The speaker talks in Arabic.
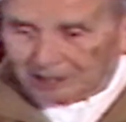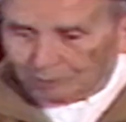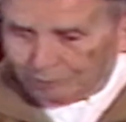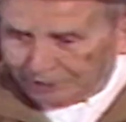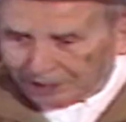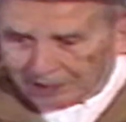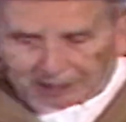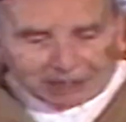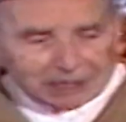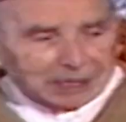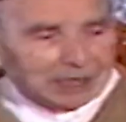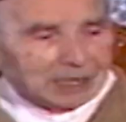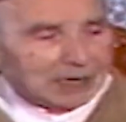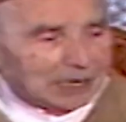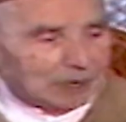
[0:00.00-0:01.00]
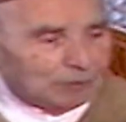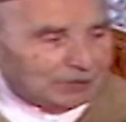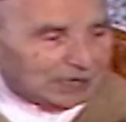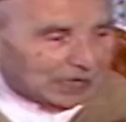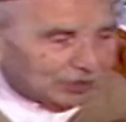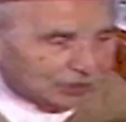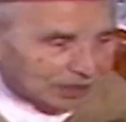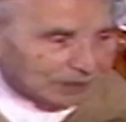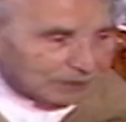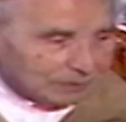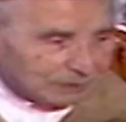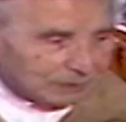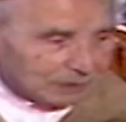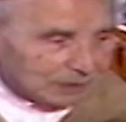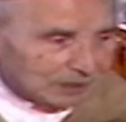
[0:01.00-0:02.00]
او ناقه او نعجه
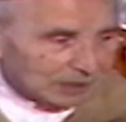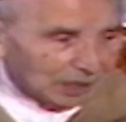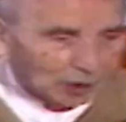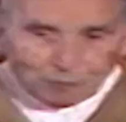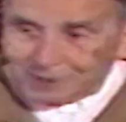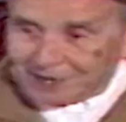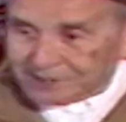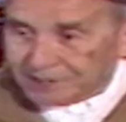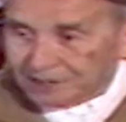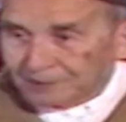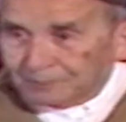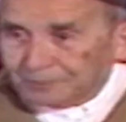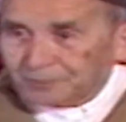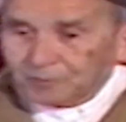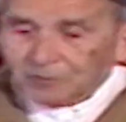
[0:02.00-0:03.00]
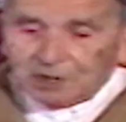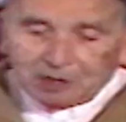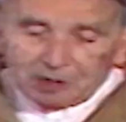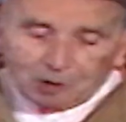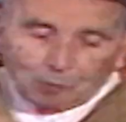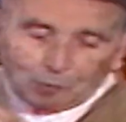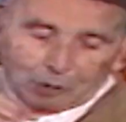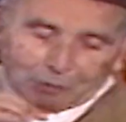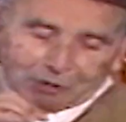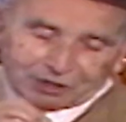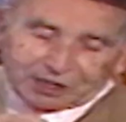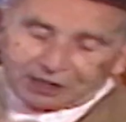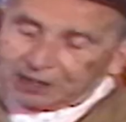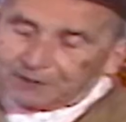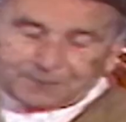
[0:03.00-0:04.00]
او معزه
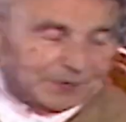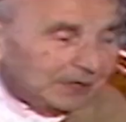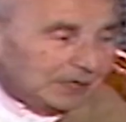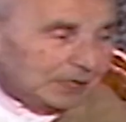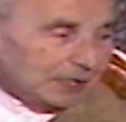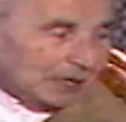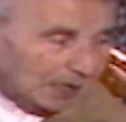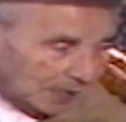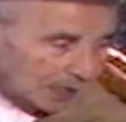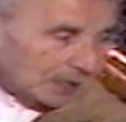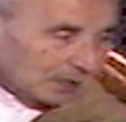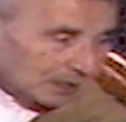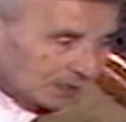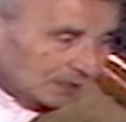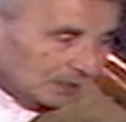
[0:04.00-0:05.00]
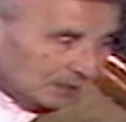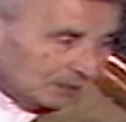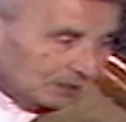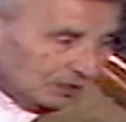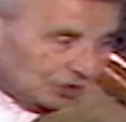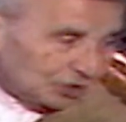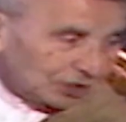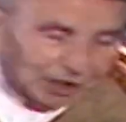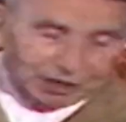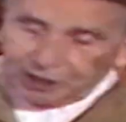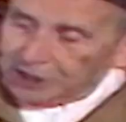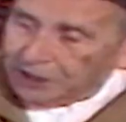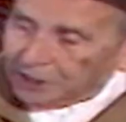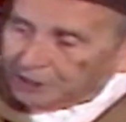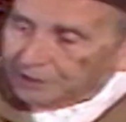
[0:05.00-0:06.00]
ووجد فيها
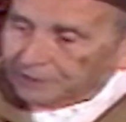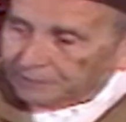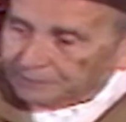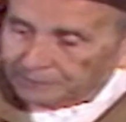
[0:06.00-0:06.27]
جنينا